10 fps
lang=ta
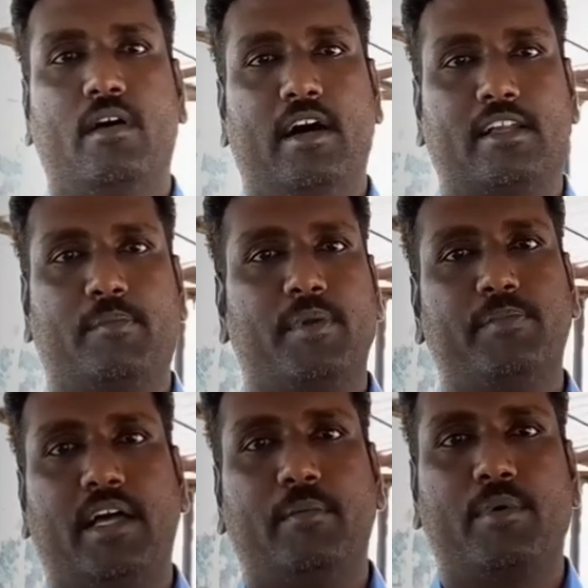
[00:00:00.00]
அதுக்கப்புறம்
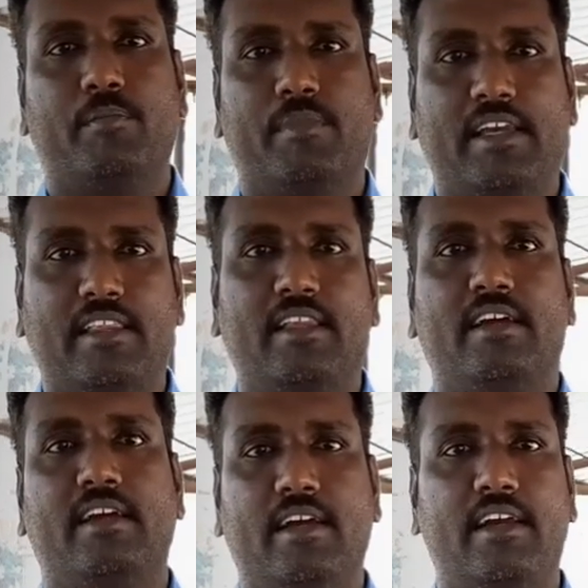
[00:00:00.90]
தாம்பரம் இந்த
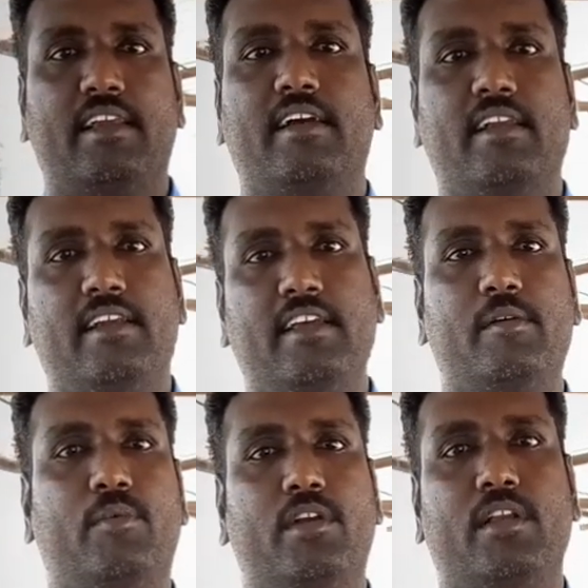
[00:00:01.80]
இடங்களில்
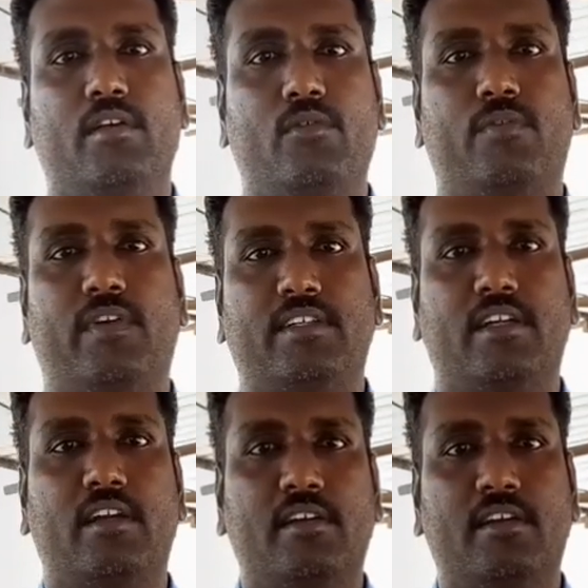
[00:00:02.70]
நீங்கள் போனீங்கன்னா ஒரு
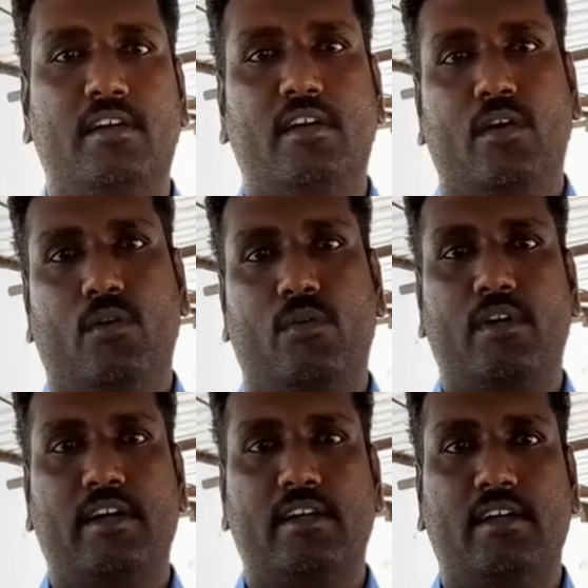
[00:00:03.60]
ஃப்ரெஷ்ஷான
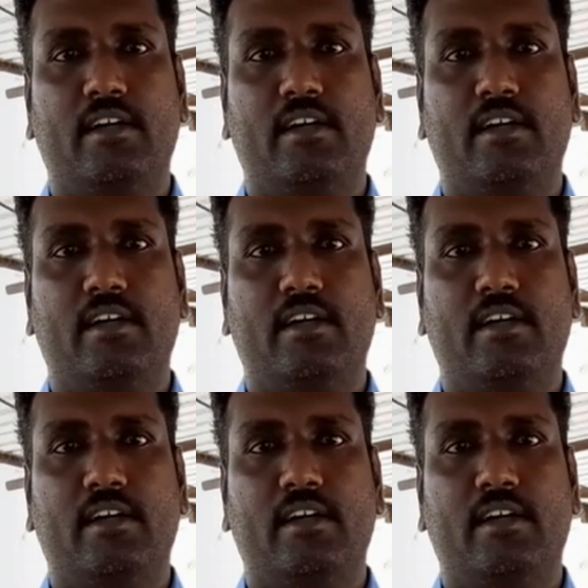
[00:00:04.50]
உங்களுக்கு